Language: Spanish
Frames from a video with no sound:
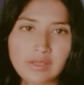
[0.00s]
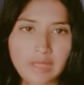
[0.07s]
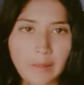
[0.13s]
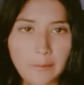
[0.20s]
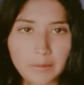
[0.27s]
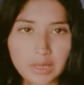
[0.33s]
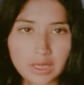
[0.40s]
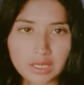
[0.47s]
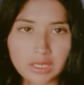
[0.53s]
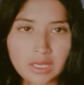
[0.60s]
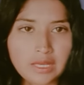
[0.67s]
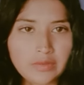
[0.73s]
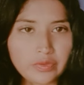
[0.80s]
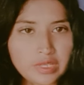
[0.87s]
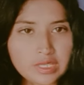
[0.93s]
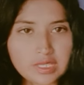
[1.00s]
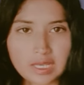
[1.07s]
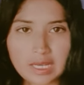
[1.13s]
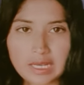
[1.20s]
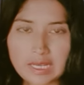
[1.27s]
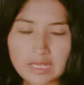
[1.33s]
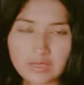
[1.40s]
También
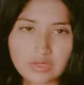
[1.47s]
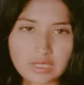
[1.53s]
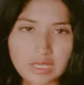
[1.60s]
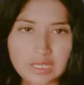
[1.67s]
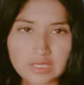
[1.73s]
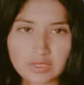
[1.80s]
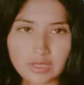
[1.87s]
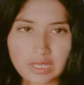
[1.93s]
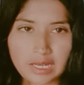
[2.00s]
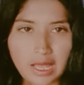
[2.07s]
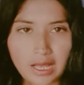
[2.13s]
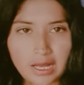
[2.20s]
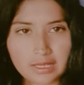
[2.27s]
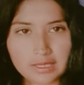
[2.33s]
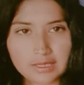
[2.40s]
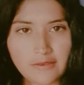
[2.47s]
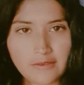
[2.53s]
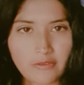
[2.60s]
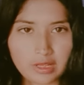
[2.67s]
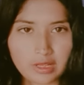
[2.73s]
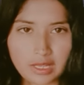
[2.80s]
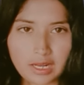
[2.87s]
dice que ya no se les nota las ganas de
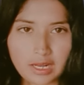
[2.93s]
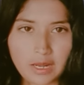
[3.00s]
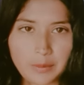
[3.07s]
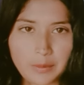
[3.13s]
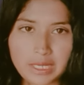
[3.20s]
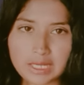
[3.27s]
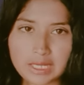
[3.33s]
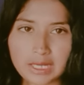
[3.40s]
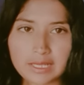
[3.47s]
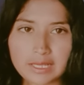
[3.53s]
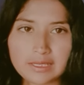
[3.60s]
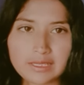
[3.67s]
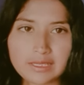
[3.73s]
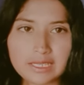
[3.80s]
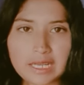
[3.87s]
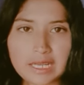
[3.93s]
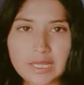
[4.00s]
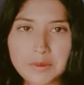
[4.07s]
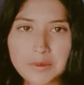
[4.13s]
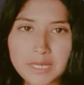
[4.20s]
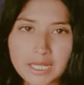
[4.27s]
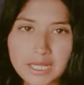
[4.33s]
enfrentar al América y que
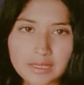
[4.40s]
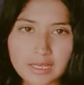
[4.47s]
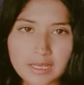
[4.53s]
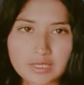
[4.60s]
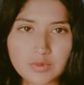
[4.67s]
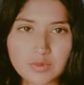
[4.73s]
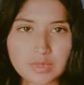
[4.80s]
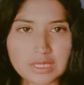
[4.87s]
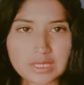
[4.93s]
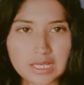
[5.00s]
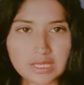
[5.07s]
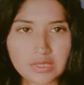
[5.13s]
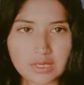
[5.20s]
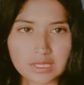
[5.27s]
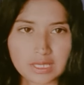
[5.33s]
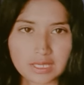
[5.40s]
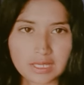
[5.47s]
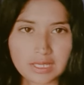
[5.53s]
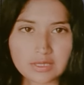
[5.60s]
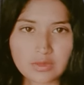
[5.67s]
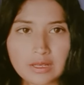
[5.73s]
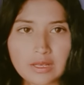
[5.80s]
deberían darse un vistazo hacia
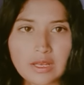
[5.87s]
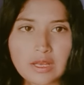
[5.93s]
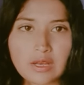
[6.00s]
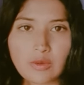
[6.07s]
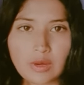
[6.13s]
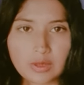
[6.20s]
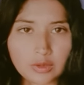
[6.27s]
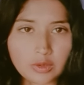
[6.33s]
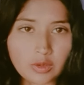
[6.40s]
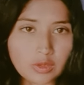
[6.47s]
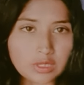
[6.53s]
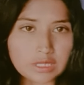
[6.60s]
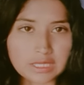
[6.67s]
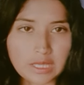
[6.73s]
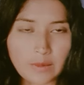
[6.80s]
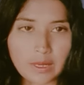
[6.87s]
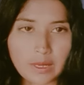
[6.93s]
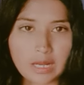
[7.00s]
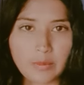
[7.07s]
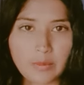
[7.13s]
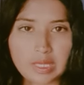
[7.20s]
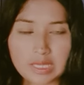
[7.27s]
atrás cuando todos estaban
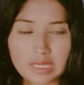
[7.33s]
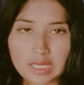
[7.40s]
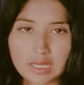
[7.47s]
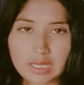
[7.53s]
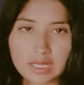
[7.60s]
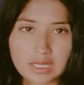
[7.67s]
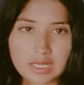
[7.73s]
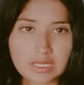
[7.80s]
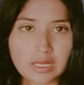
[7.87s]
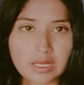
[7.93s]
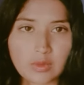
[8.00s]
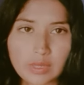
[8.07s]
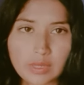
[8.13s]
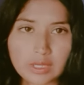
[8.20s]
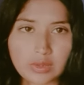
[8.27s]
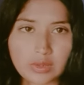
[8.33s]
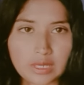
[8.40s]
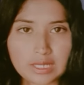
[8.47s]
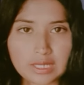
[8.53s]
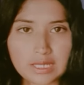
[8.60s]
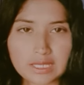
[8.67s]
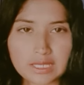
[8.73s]
al pendiente de este encuentro
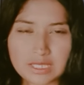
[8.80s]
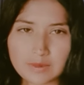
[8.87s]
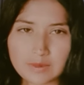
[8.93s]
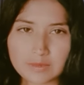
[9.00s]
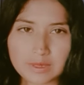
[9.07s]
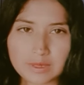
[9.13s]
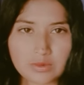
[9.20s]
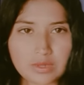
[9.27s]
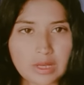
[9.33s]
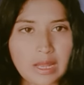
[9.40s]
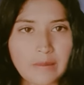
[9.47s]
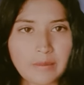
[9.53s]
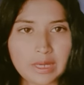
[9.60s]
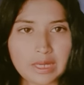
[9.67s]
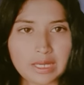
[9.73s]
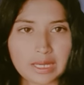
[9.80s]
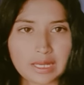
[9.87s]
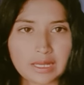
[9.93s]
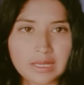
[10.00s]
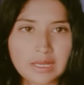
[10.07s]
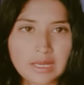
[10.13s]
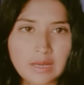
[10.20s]
que es el Chivas versus el América,
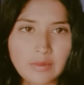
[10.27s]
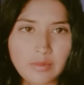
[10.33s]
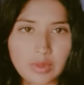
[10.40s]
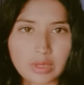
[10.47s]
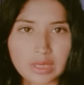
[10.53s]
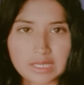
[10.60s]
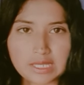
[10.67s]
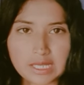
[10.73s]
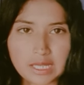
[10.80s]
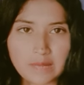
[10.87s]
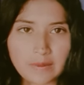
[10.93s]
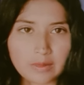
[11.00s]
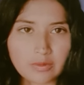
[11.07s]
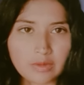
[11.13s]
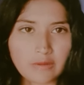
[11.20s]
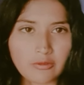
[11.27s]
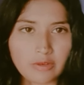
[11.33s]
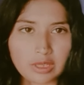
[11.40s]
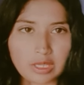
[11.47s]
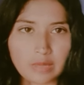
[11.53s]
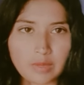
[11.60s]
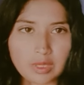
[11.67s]
porque se daban un
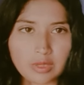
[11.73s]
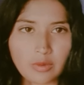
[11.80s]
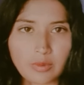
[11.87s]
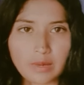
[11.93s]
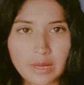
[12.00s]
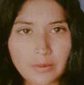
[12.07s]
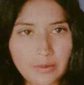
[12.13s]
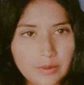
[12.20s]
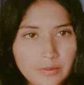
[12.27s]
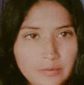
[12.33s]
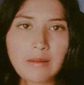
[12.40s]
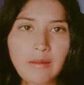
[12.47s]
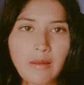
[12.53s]
enfrentamiento bravo,